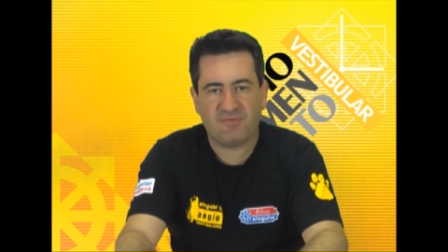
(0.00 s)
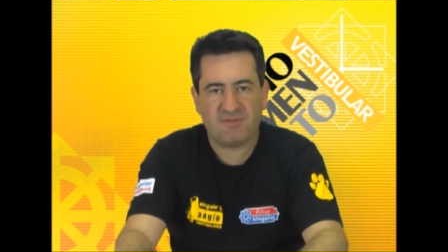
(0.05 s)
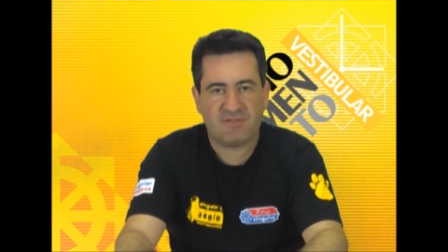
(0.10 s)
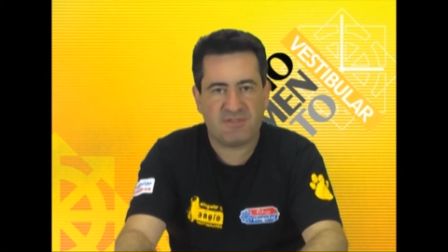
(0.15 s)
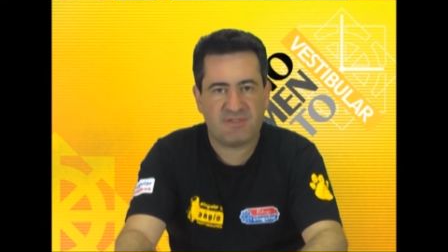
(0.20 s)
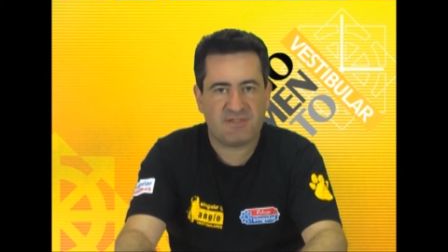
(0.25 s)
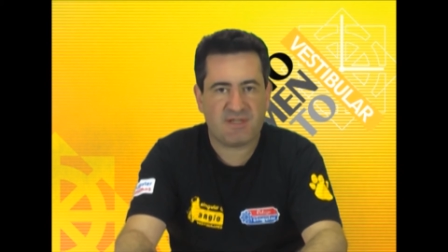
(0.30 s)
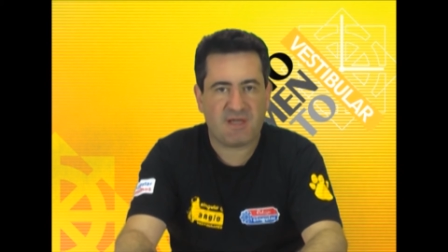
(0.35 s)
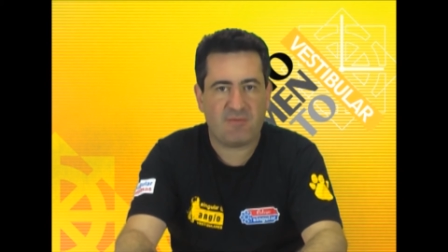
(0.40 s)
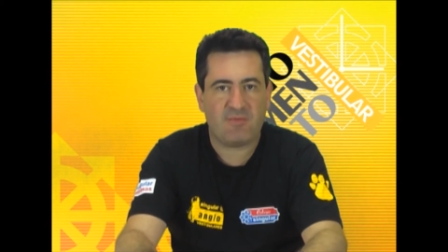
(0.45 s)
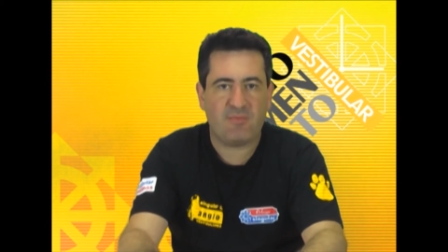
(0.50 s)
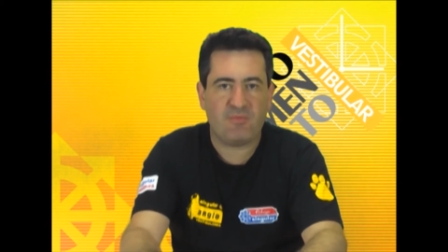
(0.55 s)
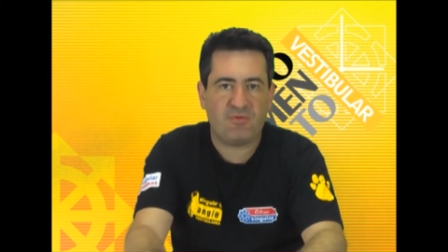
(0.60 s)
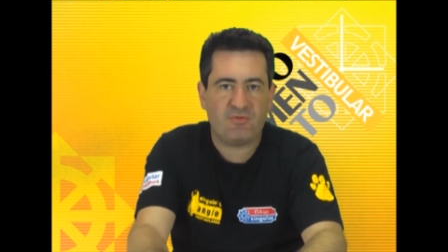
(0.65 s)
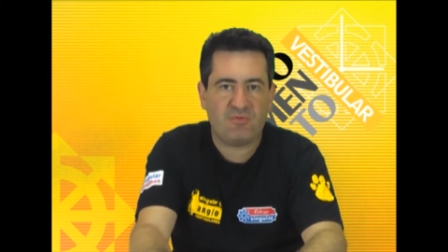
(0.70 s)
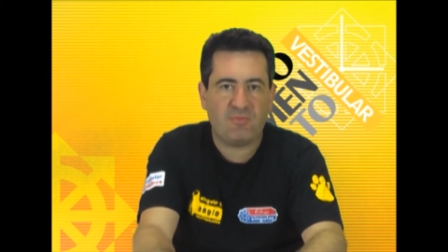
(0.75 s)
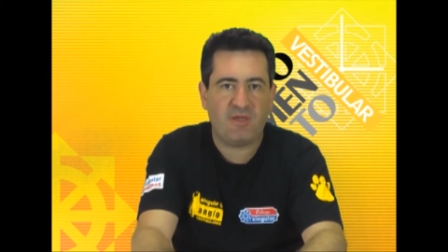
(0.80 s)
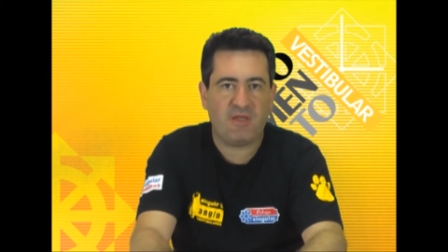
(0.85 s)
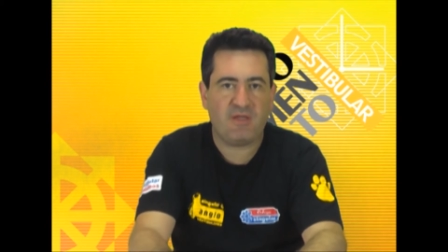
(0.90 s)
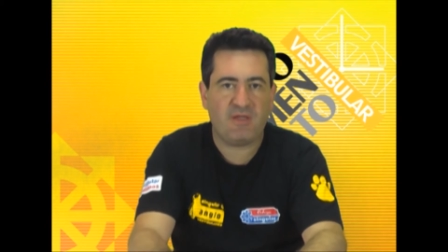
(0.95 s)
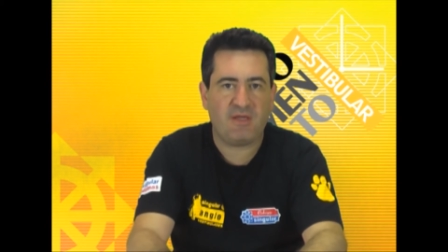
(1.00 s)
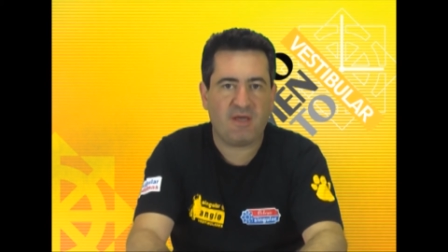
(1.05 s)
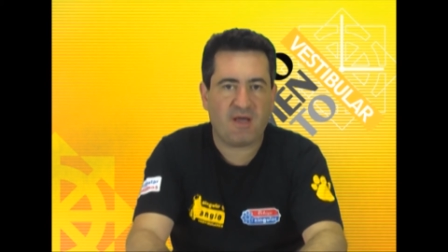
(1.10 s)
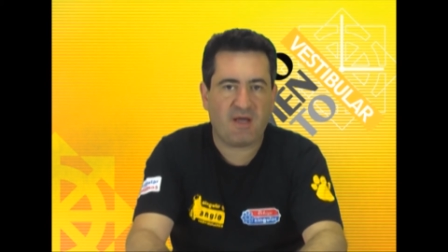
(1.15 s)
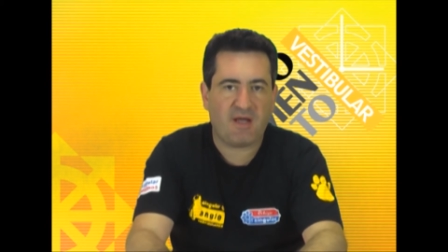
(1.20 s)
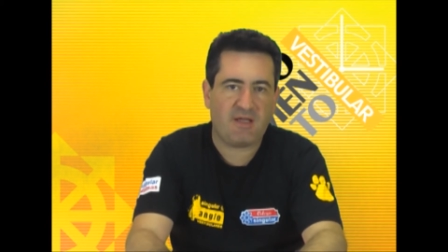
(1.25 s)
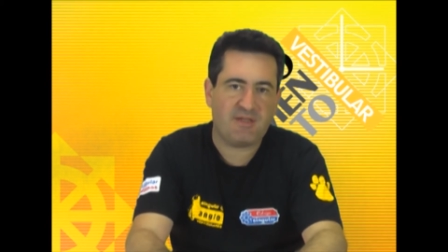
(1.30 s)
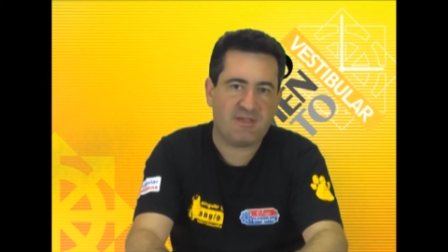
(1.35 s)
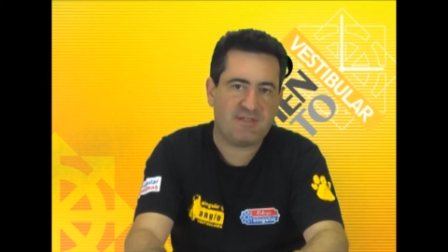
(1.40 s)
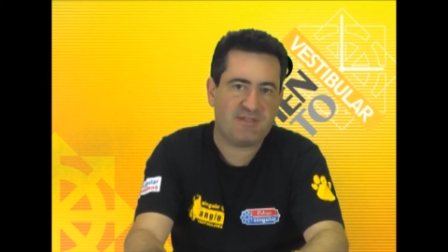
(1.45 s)
Vocês sabem muito bem que
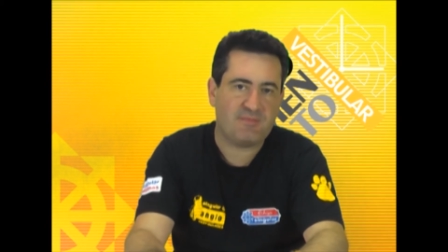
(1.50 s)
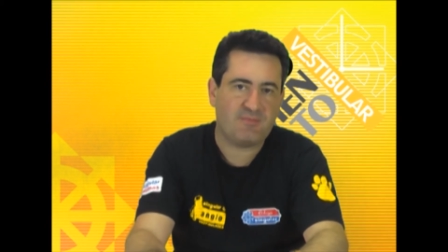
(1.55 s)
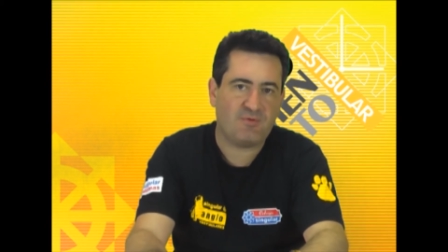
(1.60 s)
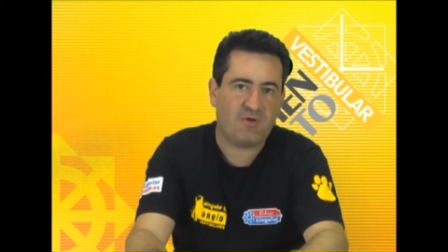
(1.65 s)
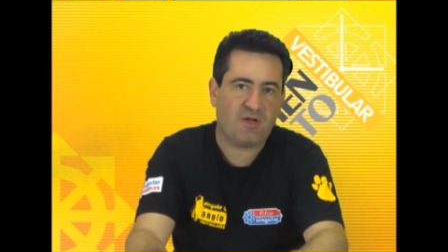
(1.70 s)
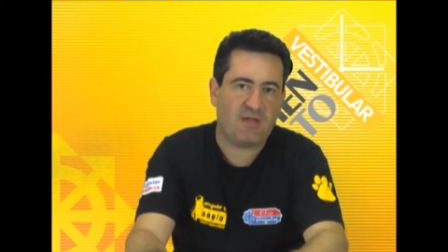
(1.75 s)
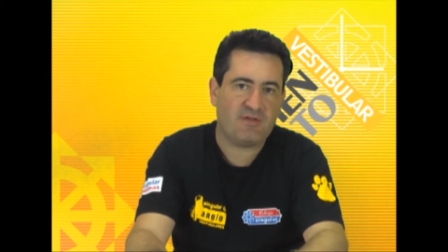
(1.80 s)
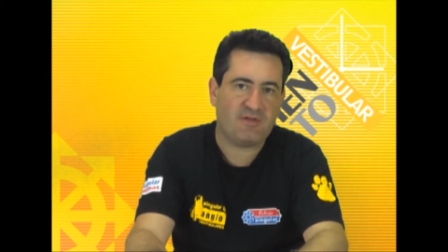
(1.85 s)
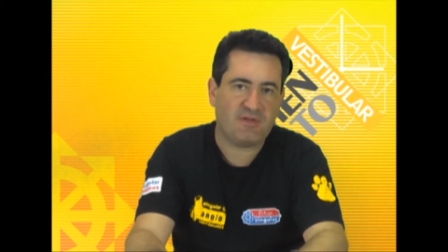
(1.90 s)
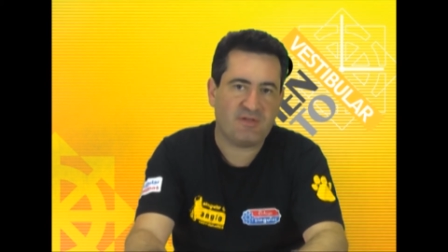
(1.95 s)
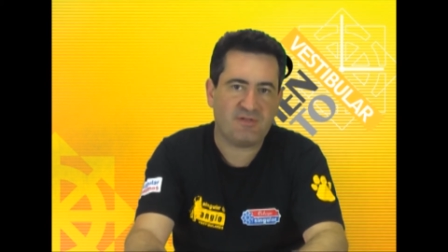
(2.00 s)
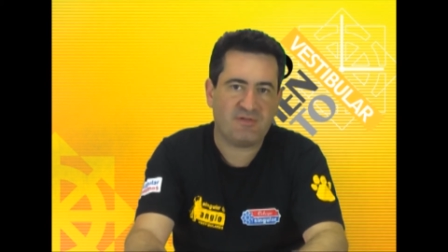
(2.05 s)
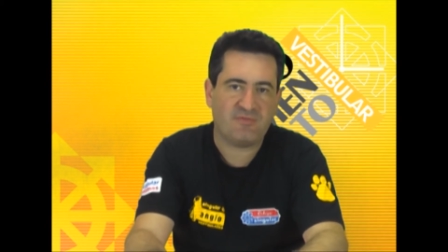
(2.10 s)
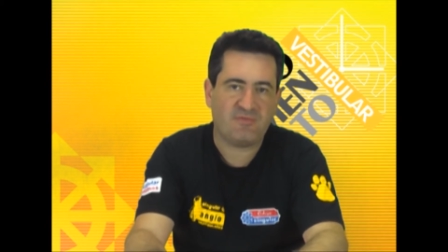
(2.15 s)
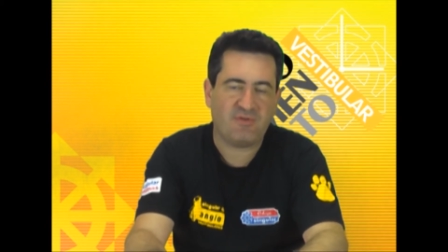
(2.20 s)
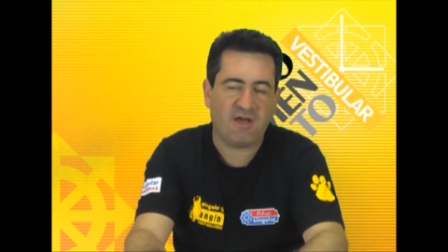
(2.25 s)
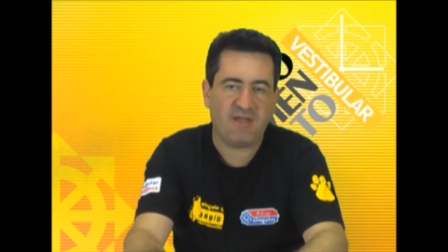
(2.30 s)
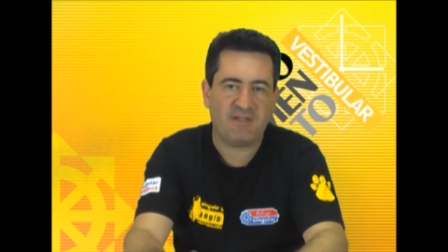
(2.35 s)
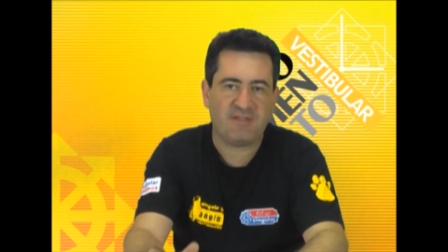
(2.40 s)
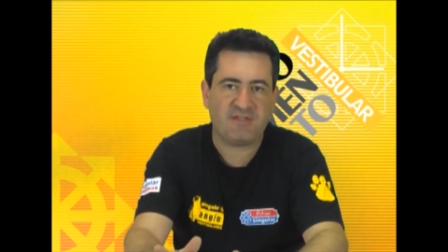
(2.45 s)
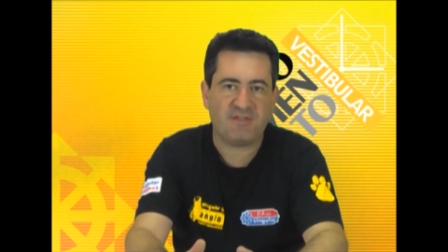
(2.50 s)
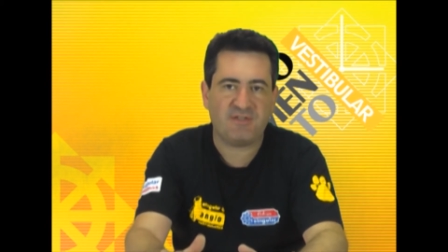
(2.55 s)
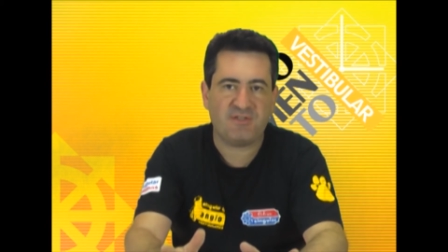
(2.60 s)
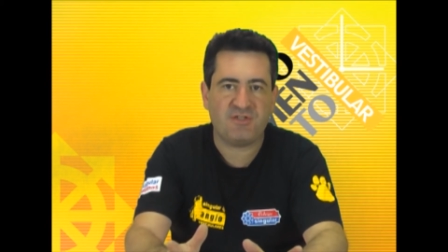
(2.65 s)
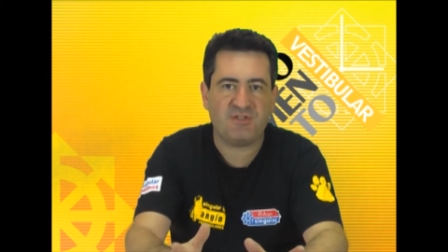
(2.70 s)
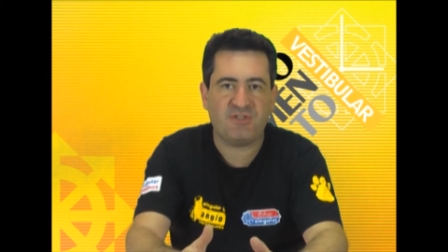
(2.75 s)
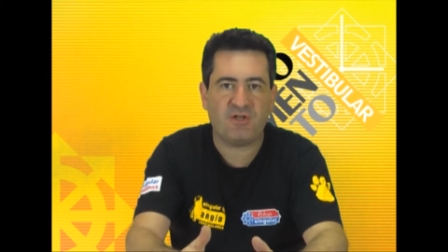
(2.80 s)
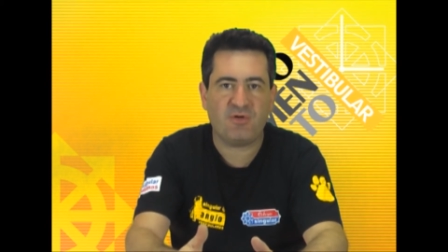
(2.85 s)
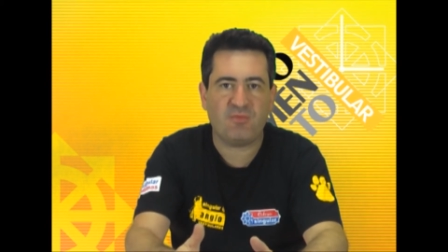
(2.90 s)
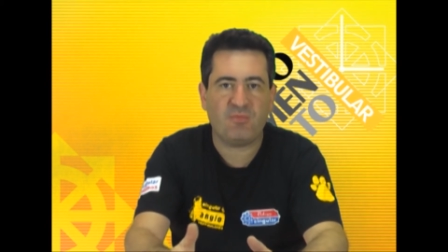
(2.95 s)
a cada simulado que a gente faz, a
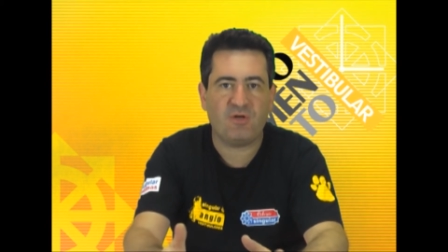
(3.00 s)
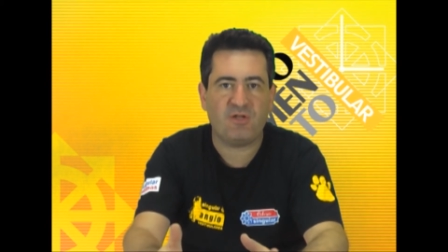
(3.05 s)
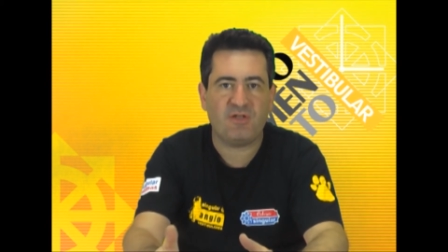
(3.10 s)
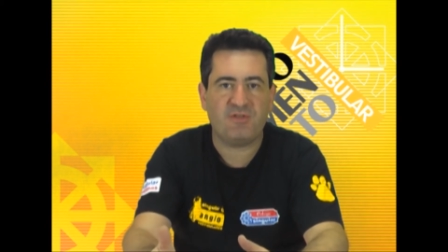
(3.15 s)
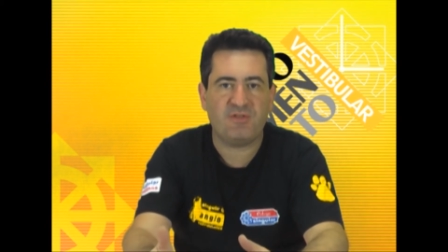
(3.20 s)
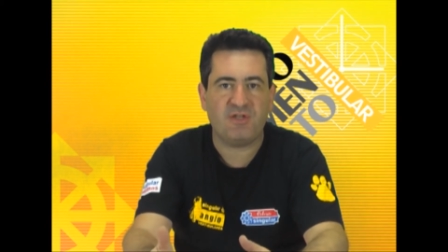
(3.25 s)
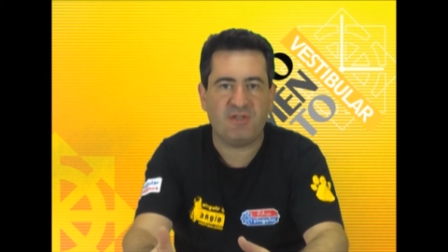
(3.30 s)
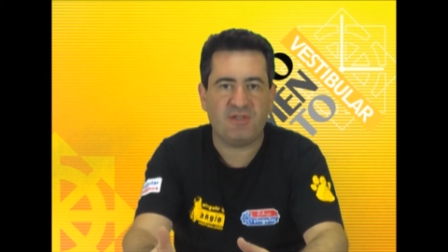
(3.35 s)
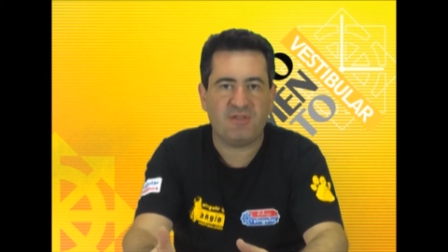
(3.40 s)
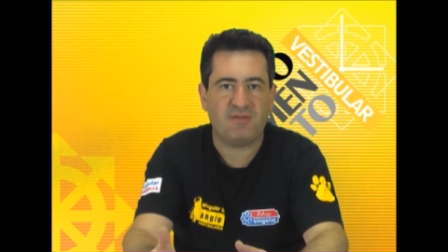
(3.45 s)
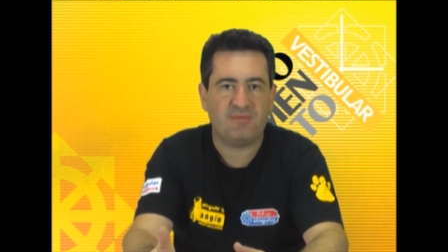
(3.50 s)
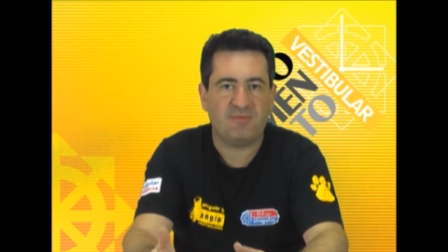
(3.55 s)
gente gera um boletim